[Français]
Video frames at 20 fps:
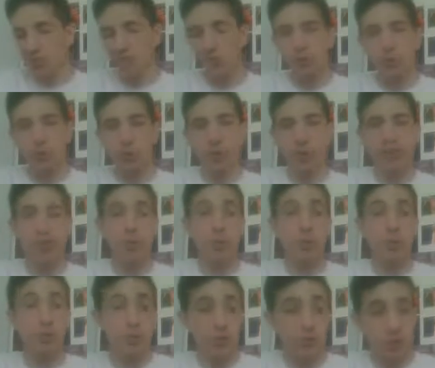que Tyler Breeze ait
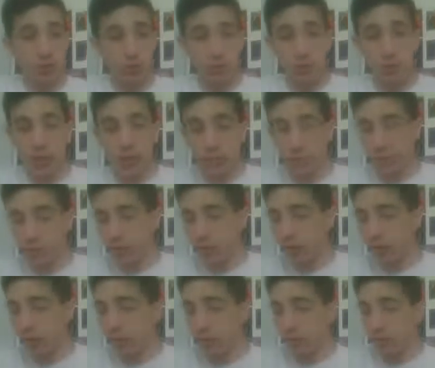perdu de sa superbe.
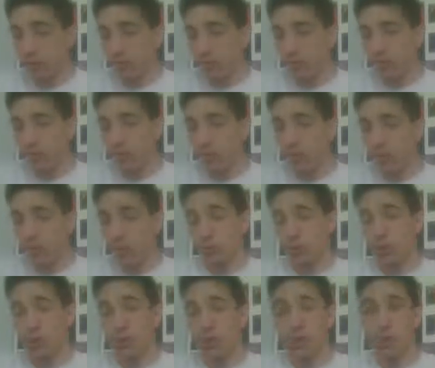Parce que
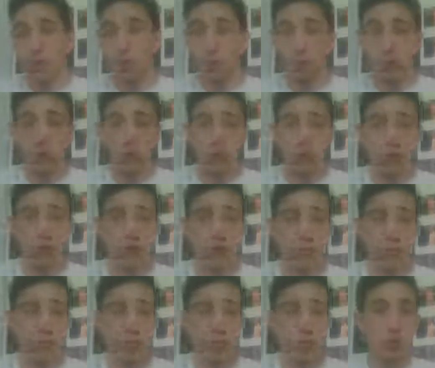ça fait longtemps qu'il n'a
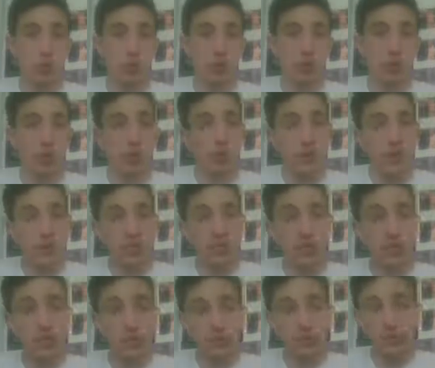pas eu un vrai
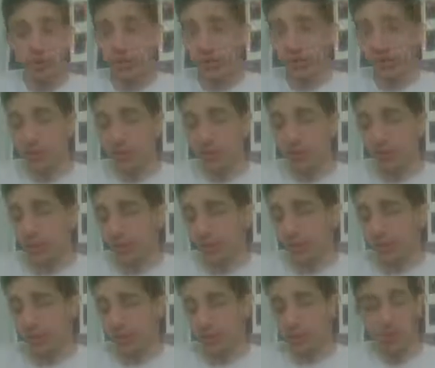match dans un,
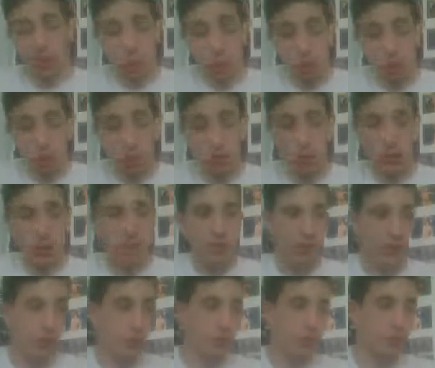dans un gros show, un
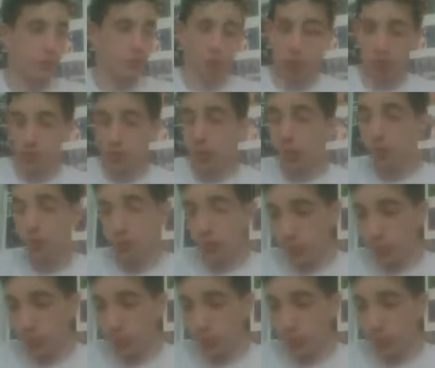vrai match de quoi Ça va